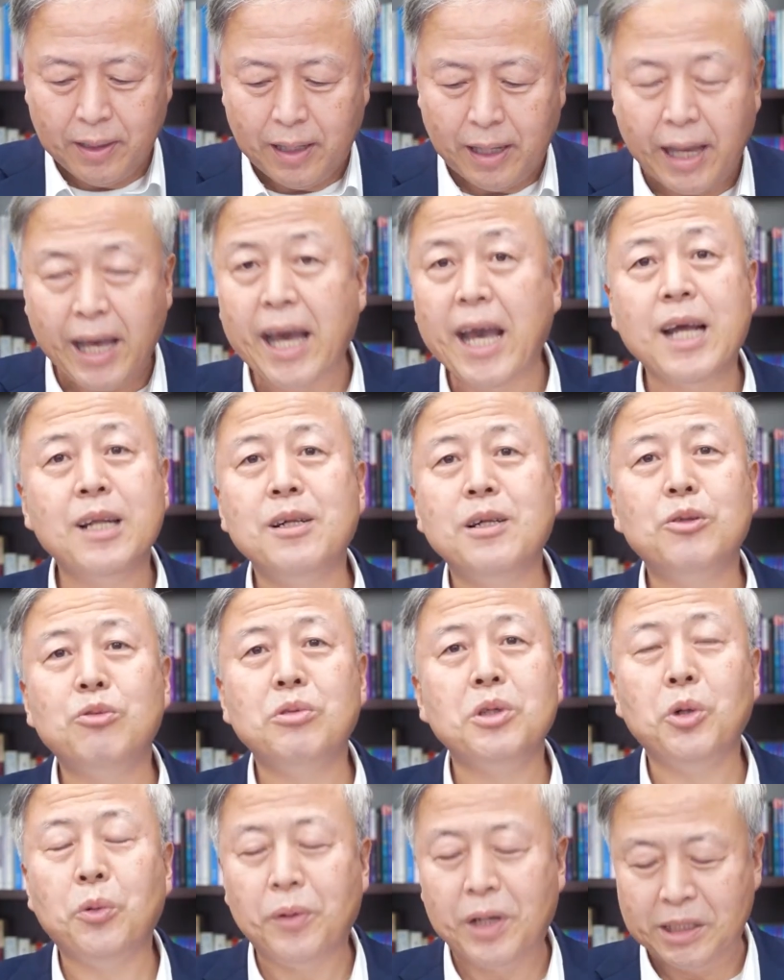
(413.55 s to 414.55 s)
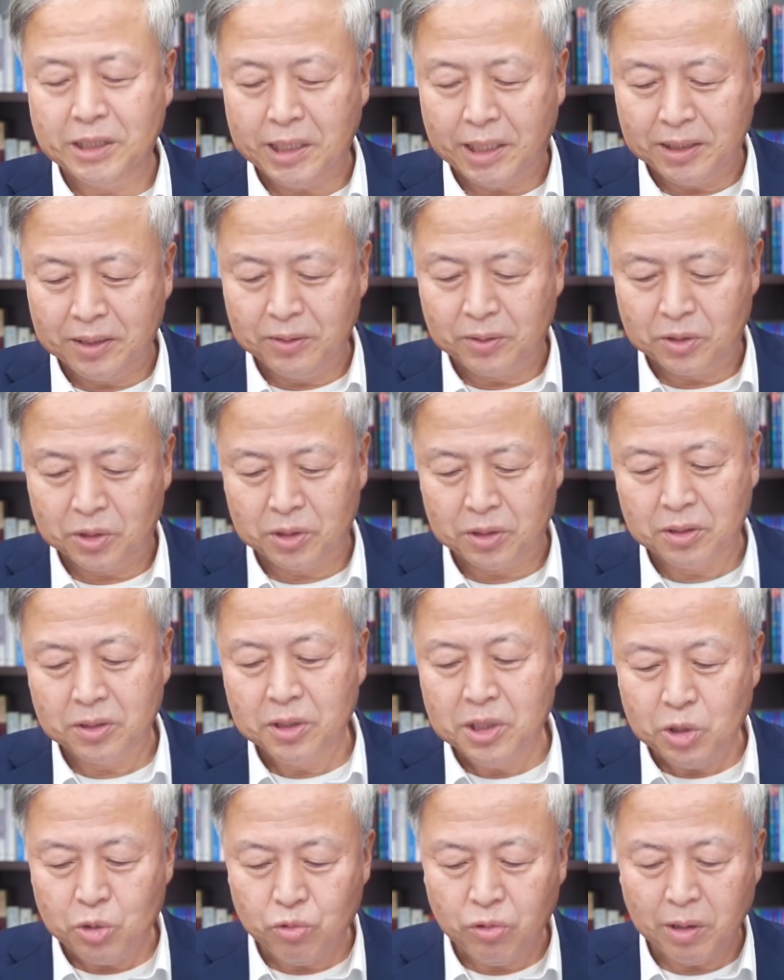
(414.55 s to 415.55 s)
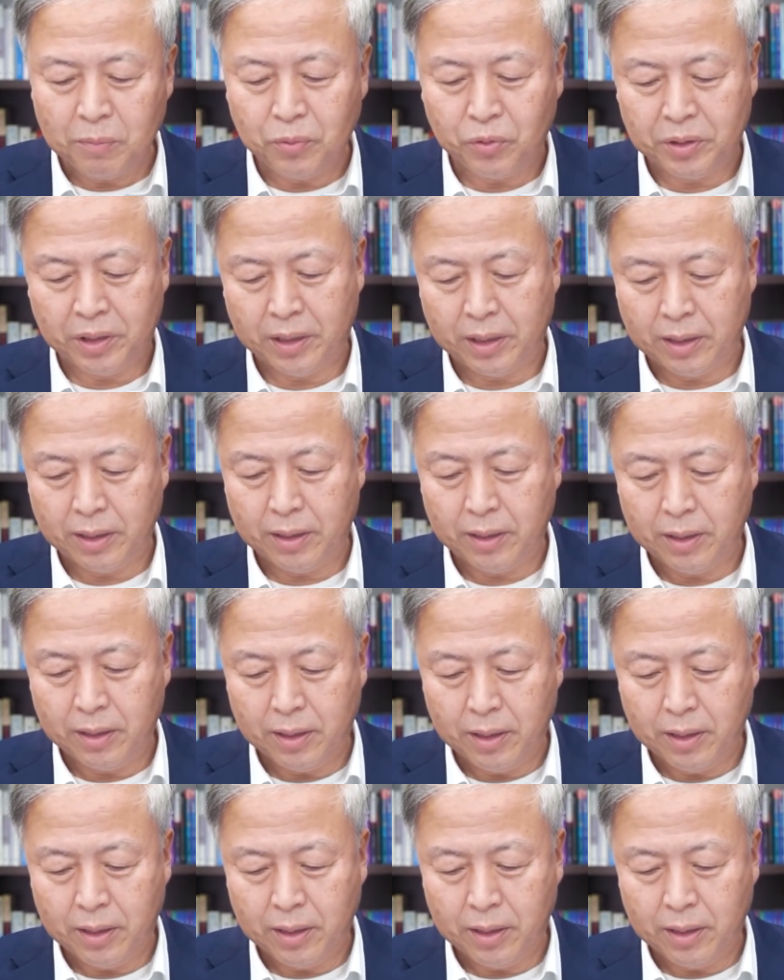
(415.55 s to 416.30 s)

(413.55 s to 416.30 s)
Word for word: 해를 두려워하지 않는 거죠. 그 이유가 뭐냐?